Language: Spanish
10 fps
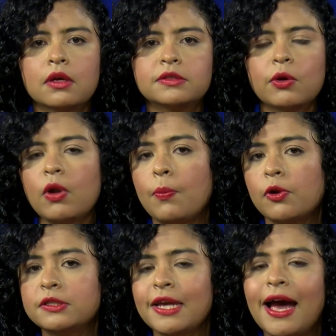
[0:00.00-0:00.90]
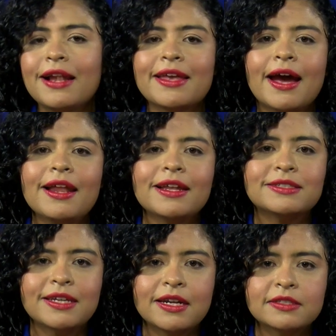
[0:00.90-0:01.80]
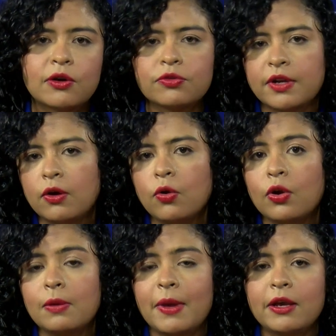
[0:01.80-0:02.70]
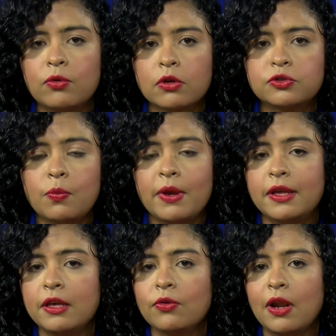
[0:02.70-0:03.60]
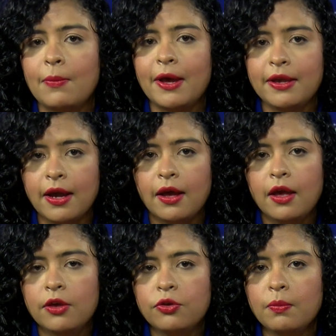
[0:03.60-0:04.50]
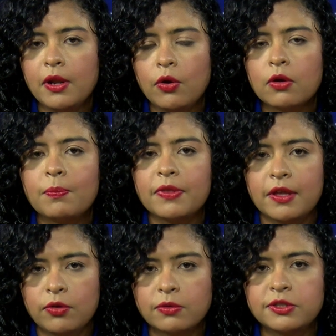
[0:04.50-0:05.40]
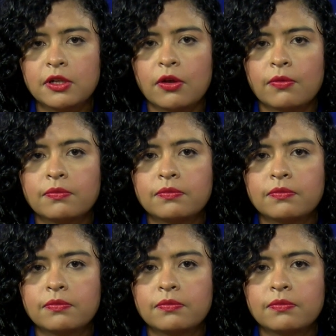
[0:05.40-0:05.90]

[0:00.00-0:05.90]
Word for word: Según la policía, al llegar a la escena se encontraron con el vehículo sumergido en la bahía y un menor pidiendo auxilio.